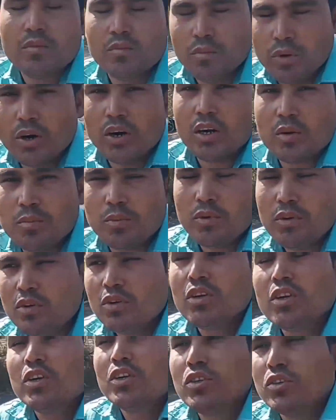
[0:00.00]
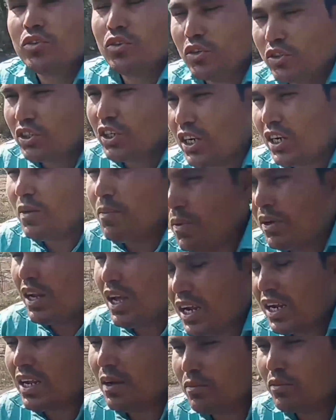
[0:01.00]
बहारपुर तो चलिए
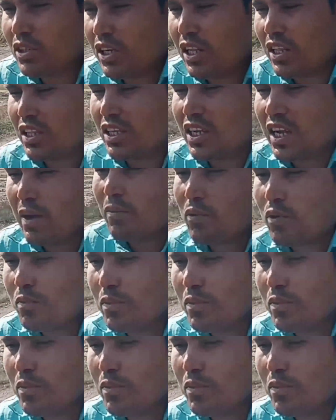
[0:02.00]
फिलहाल हम चलते हैं आपको